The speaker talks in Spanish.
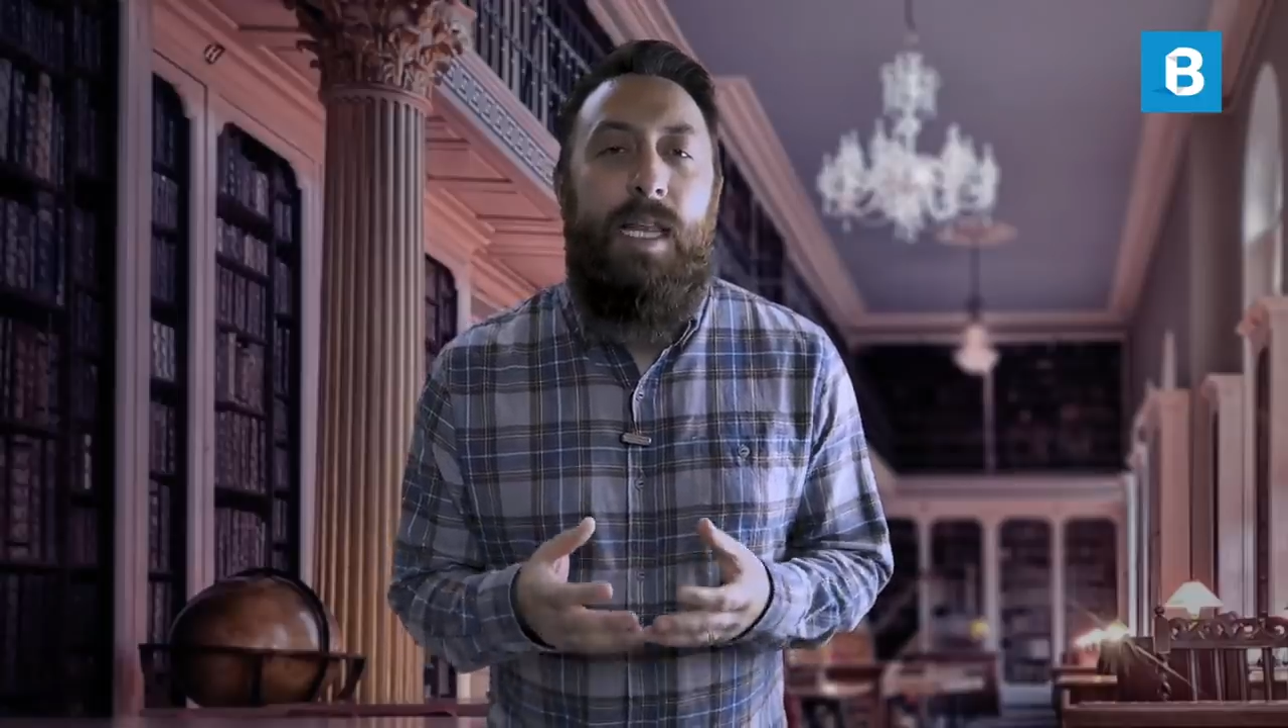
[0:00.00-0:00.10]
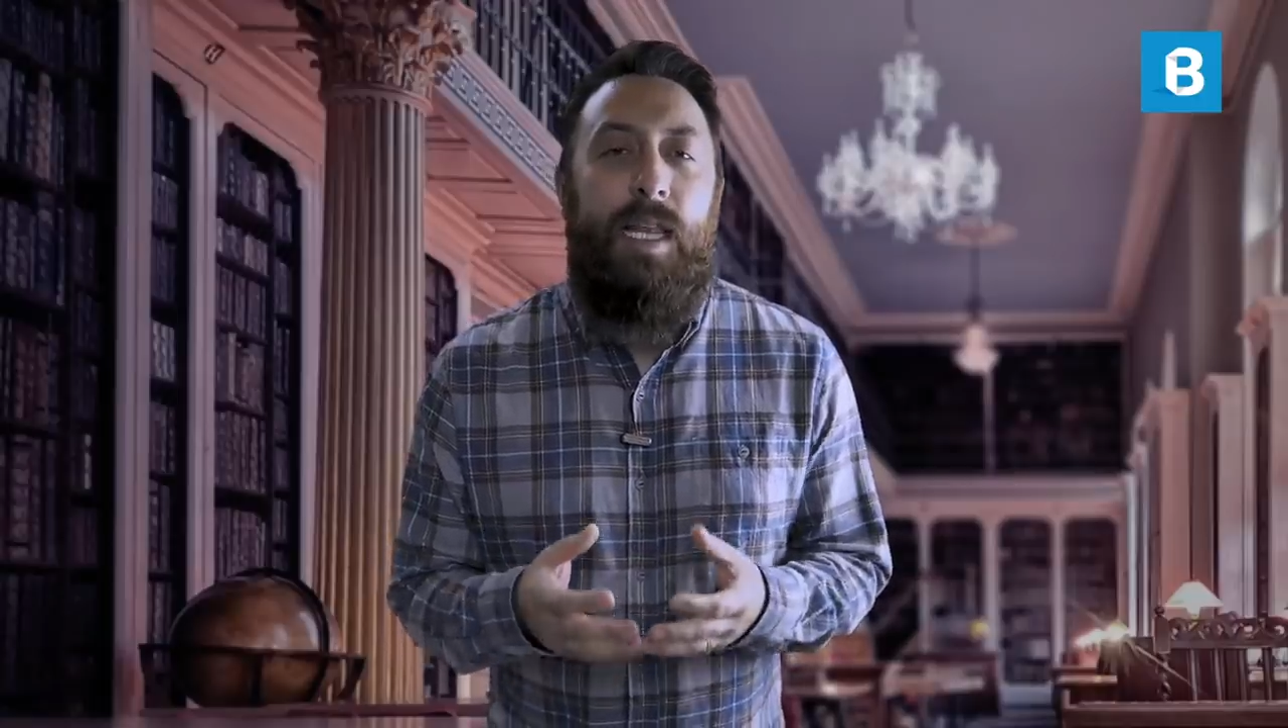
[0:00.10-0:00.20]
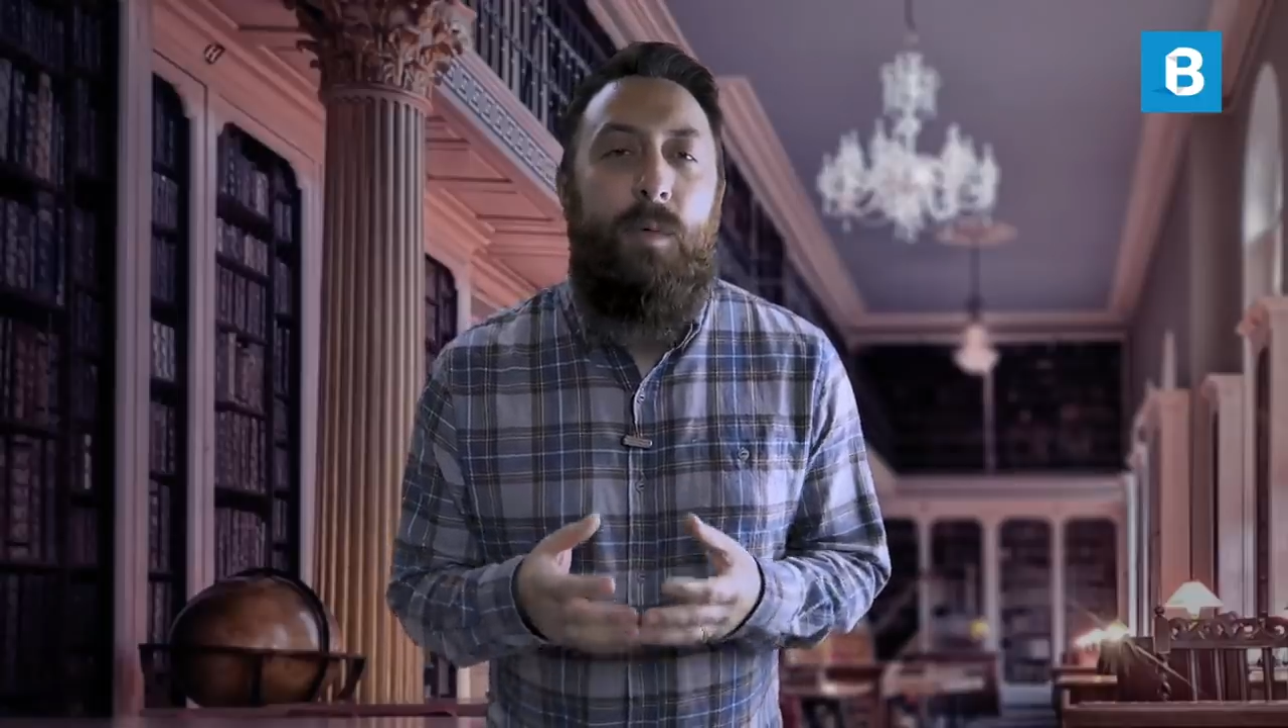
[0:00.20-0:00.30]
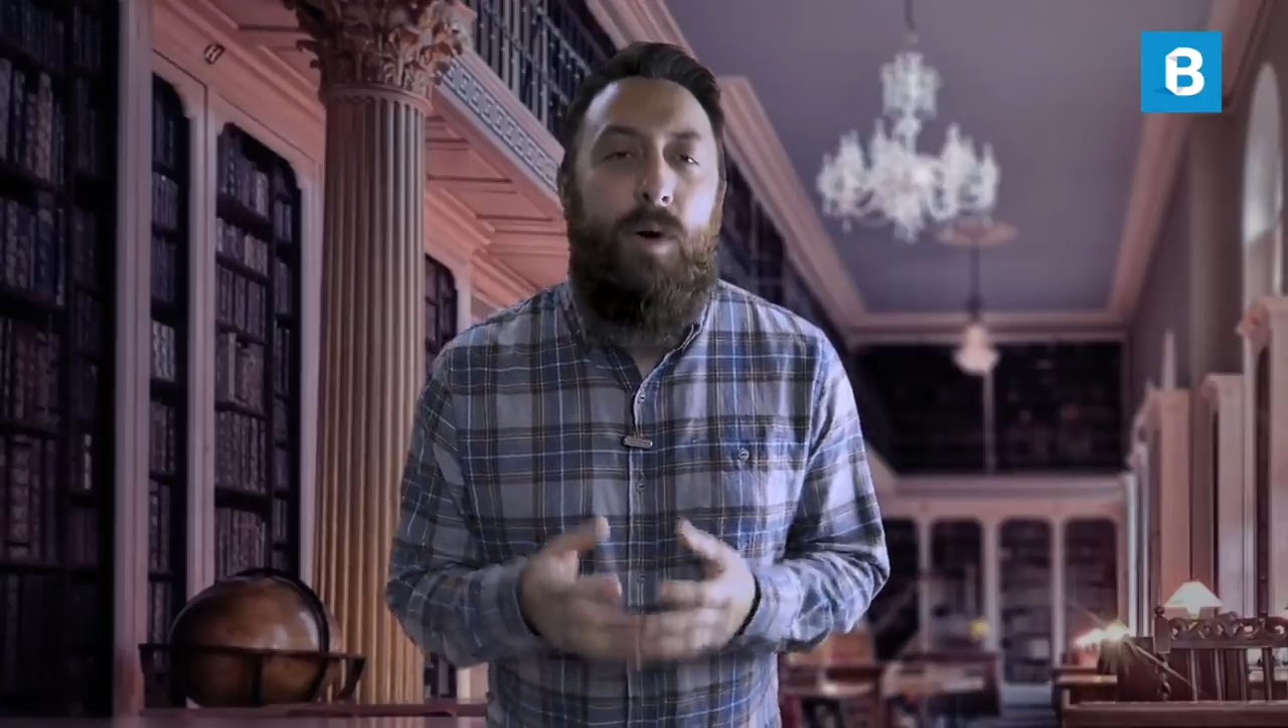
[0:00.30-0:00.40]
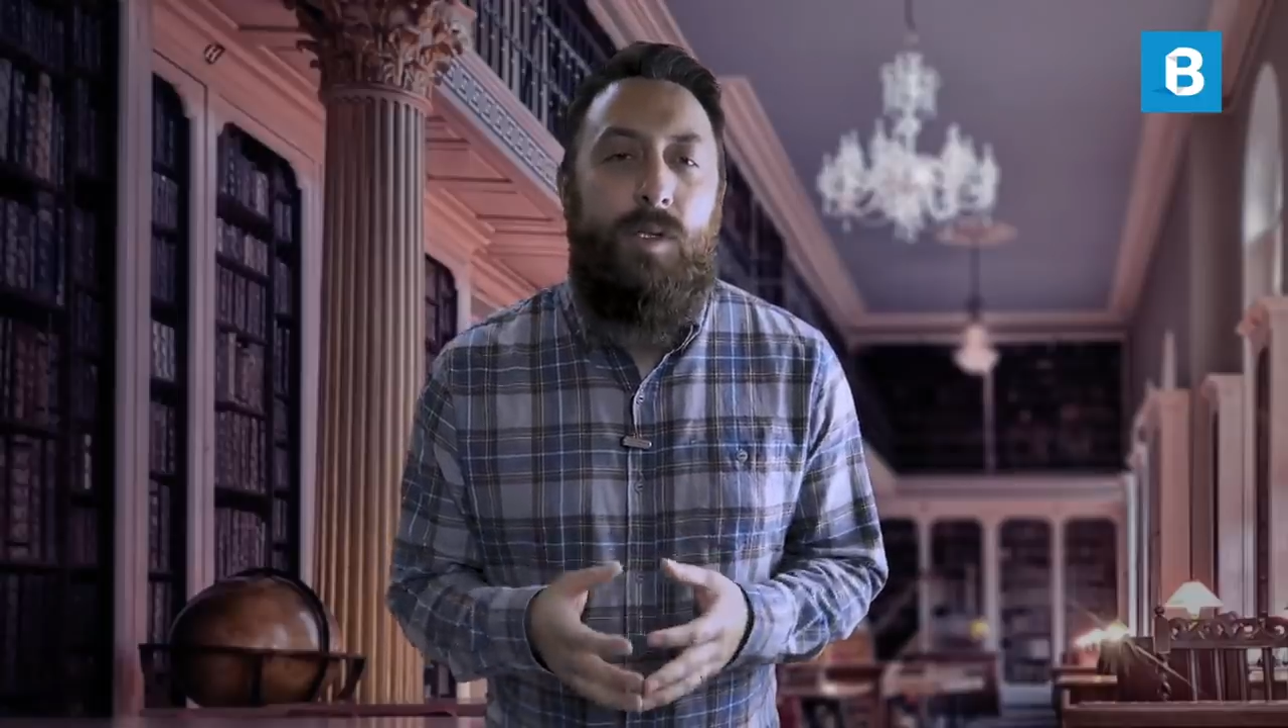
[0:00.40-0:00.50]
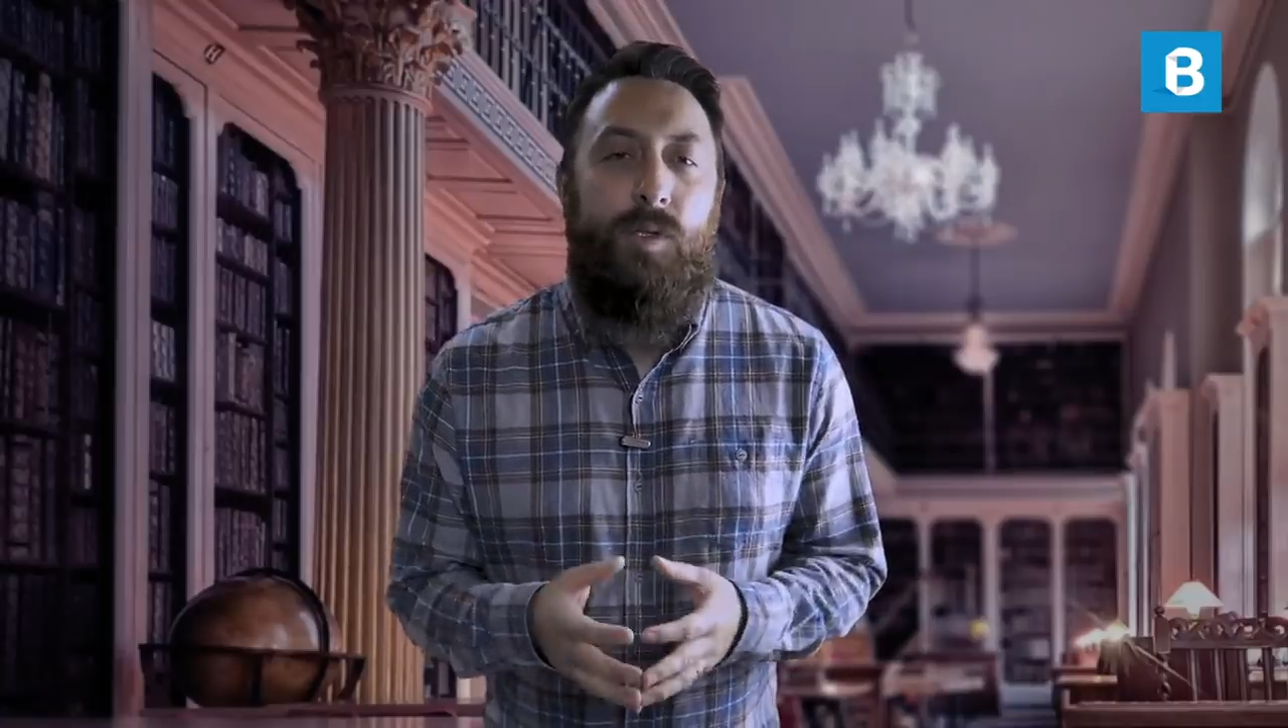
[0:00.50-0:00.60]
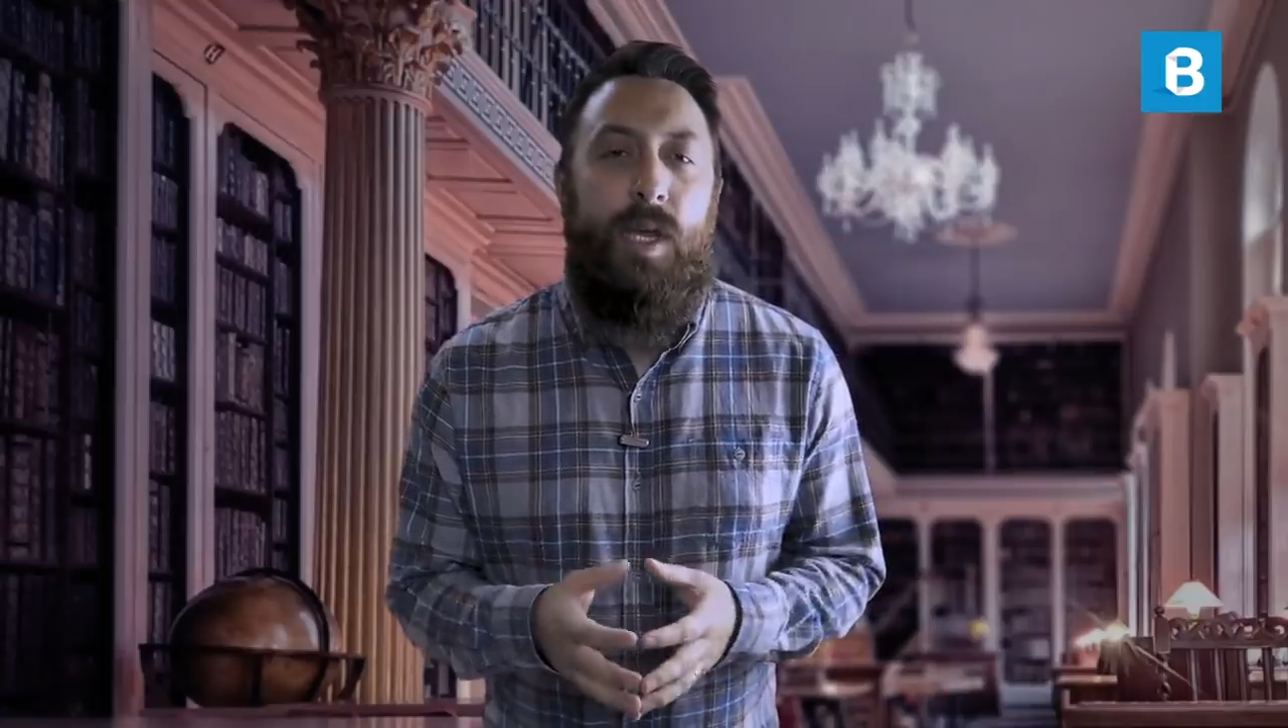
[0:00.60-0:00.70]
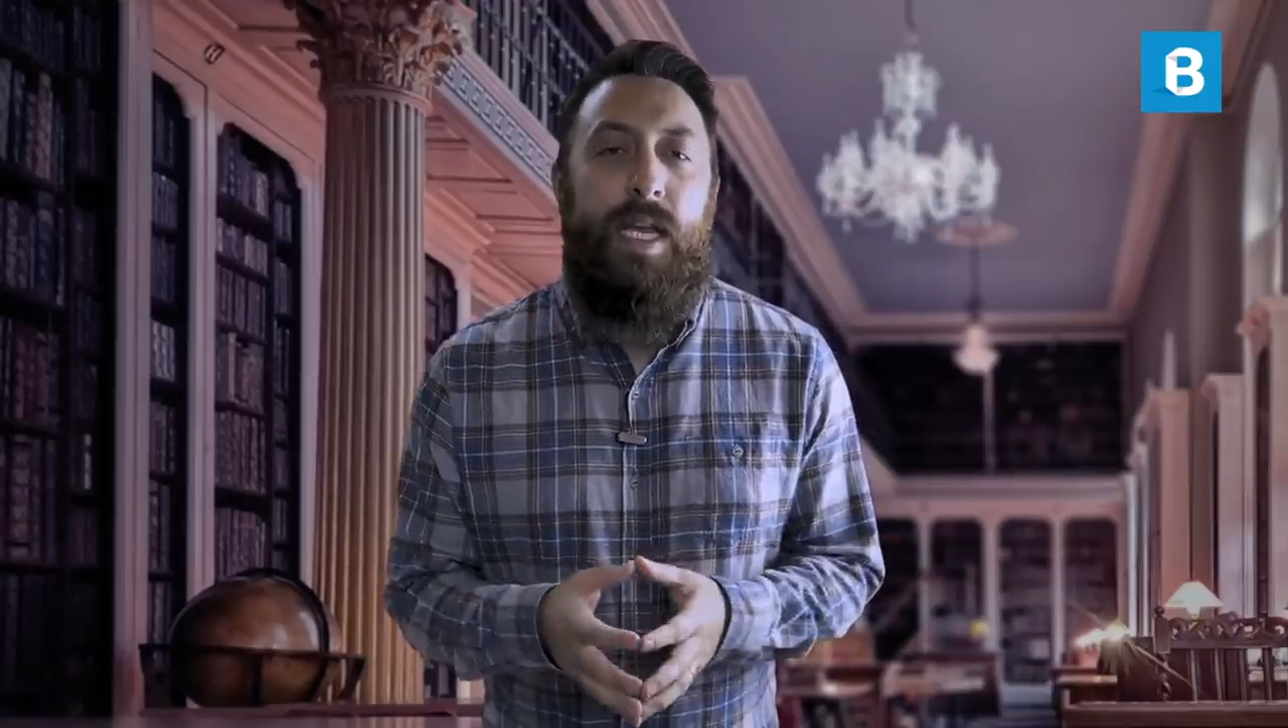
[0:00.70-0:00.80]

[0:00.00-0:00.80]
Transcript: del divorcio